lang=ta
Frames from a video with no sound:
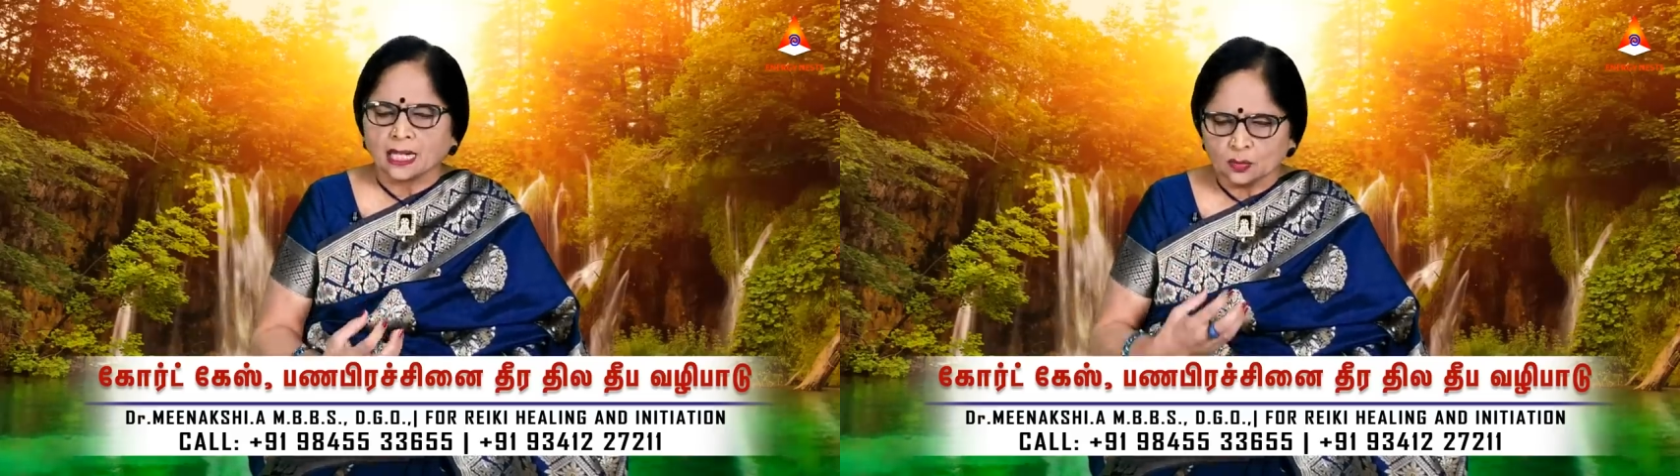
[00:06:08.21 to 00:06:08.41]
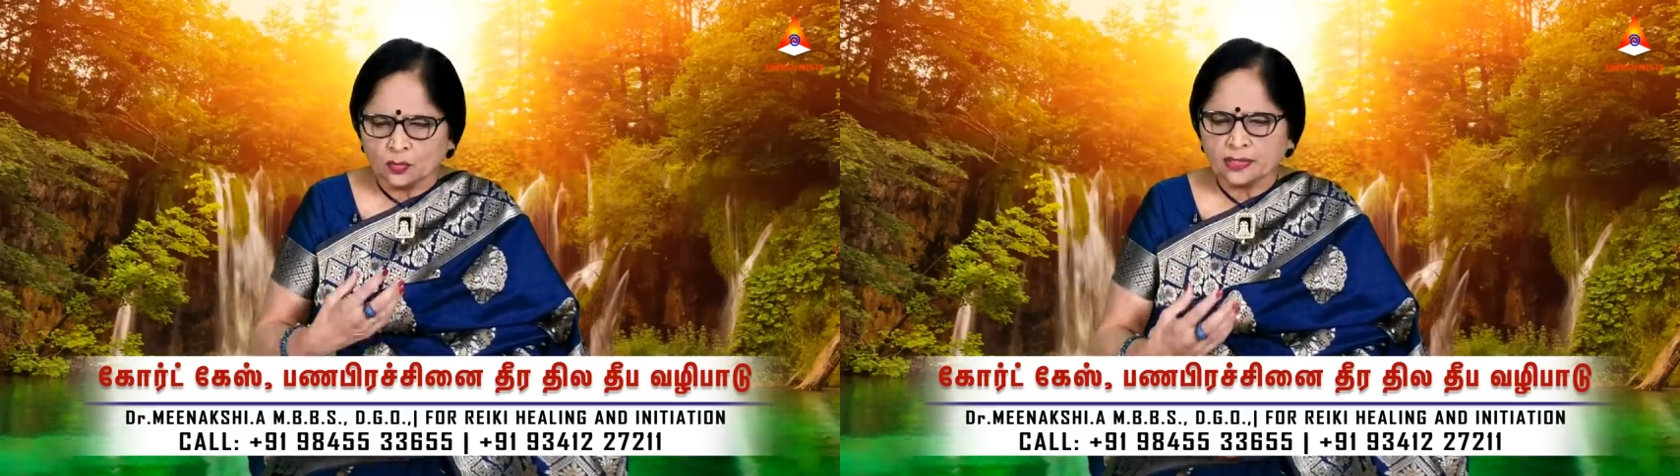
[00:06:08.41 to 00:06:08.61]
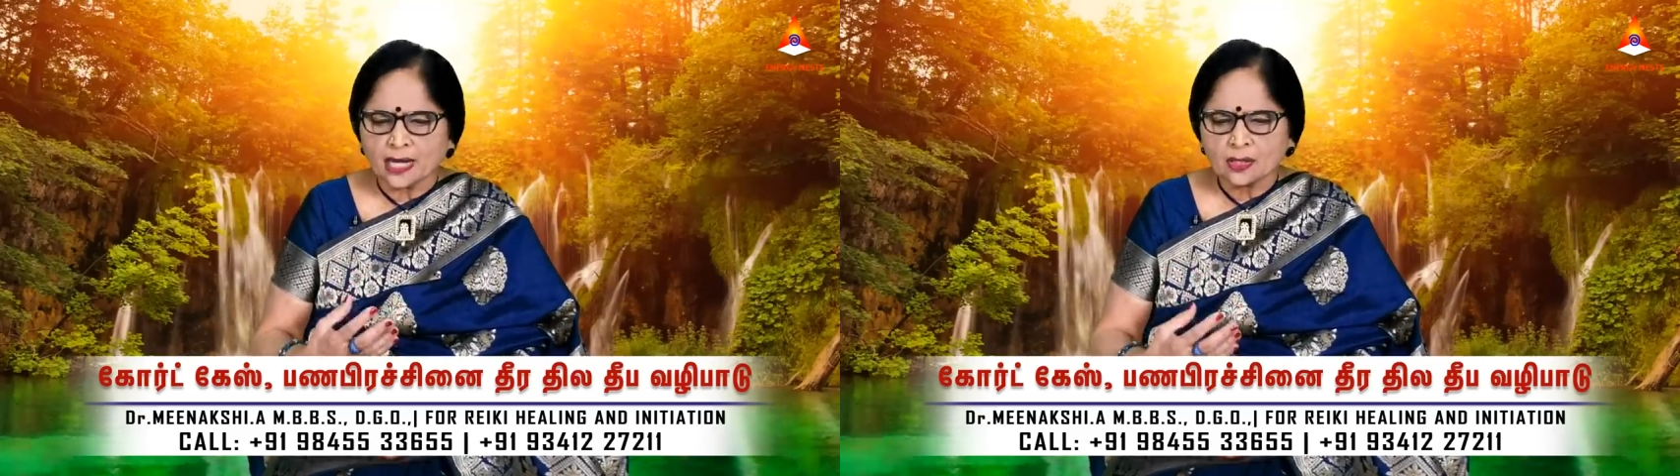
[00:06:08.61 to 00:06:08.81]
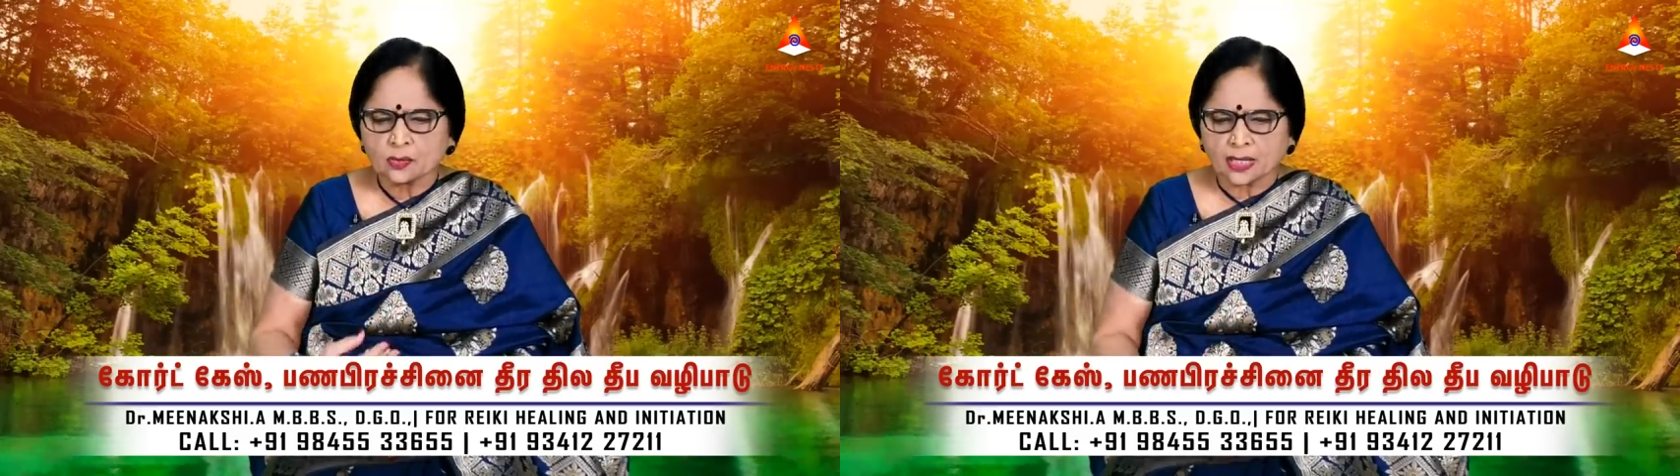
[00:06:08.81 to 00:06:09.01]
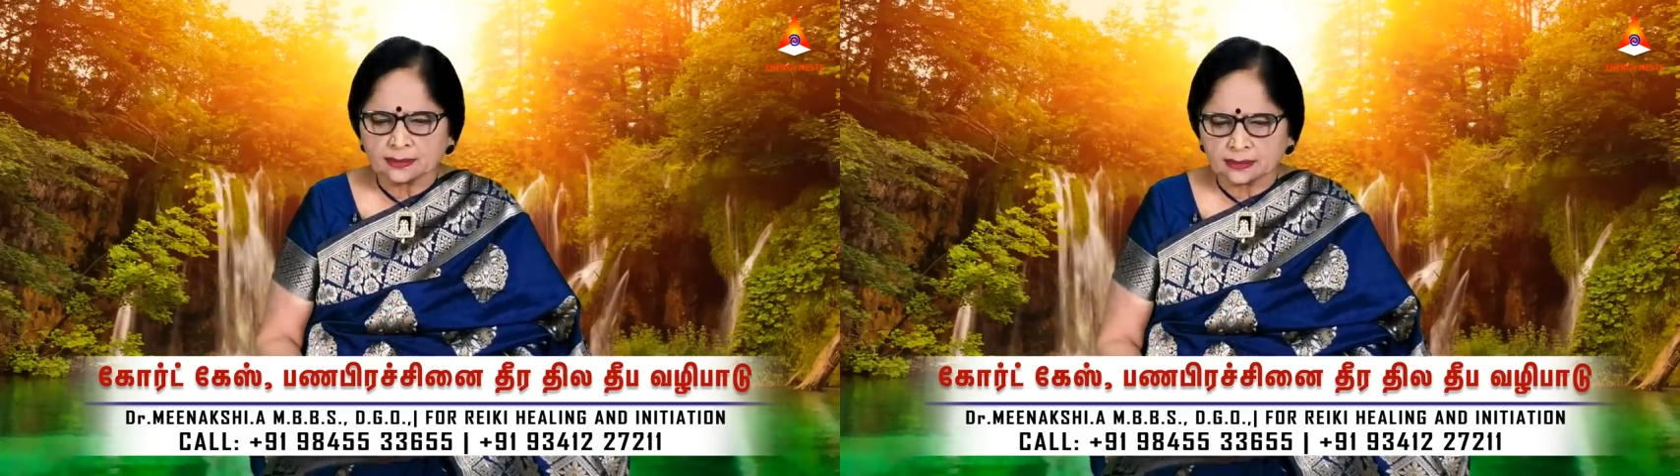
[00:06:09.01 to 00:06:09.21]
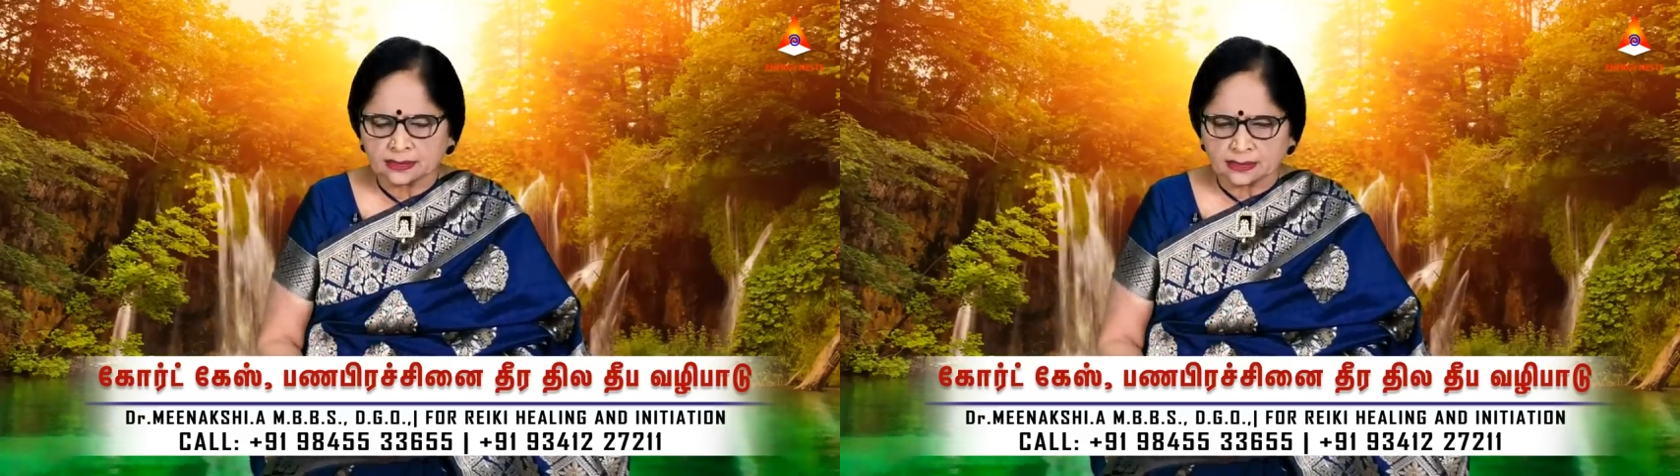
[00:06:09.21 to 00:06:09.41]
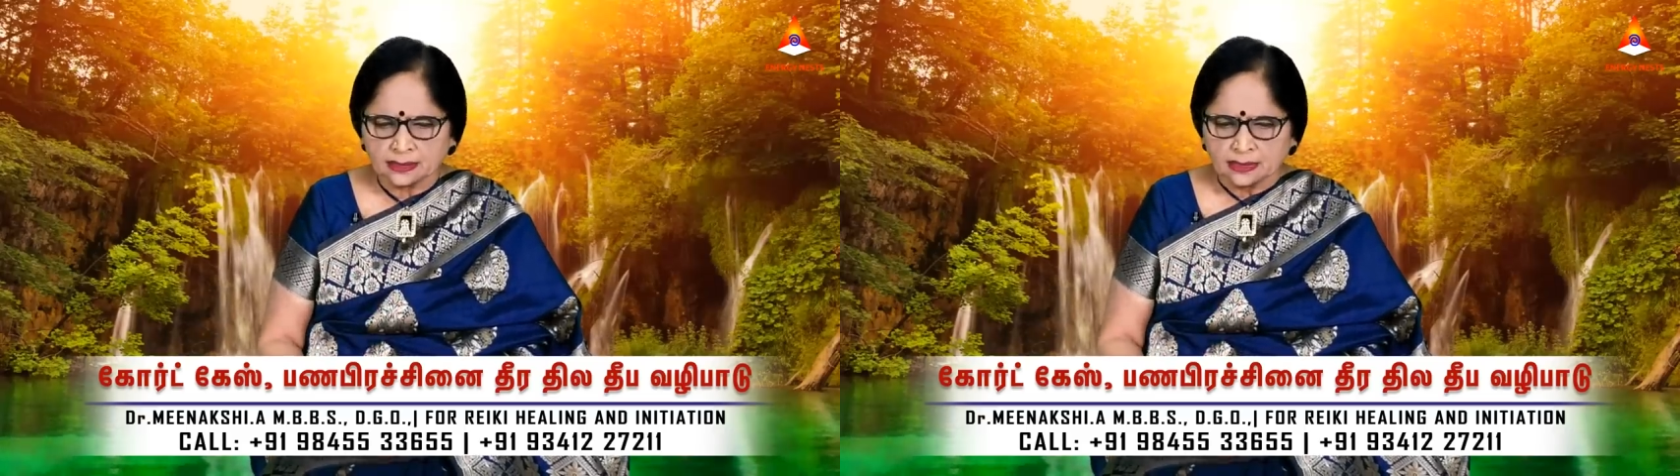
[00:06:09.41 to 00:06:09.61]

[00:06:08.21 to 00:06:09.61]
அது முன்னால் உட்காந்துட்டு